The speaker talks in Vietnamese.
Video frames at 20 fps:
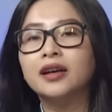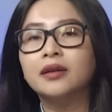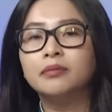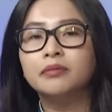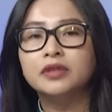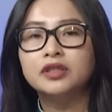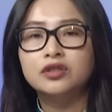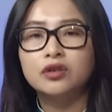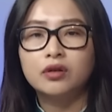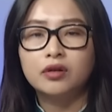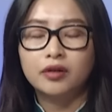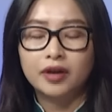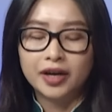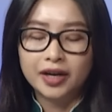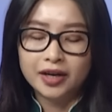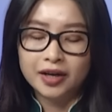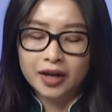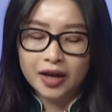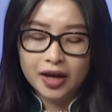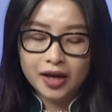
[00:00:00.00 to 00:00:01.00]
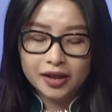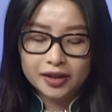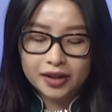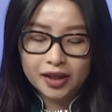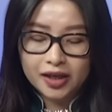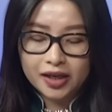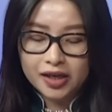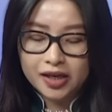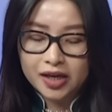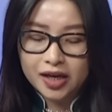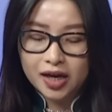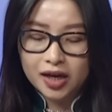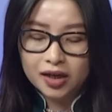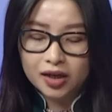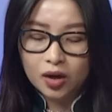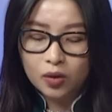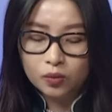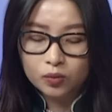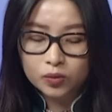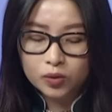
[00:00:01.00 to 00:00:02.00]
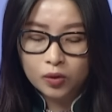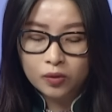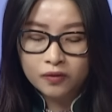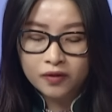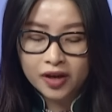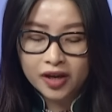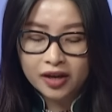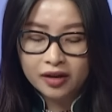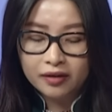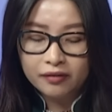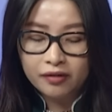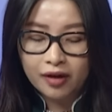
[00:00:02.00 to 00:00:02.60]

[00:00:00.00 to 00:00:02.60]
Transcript: Missouri thì công tố viên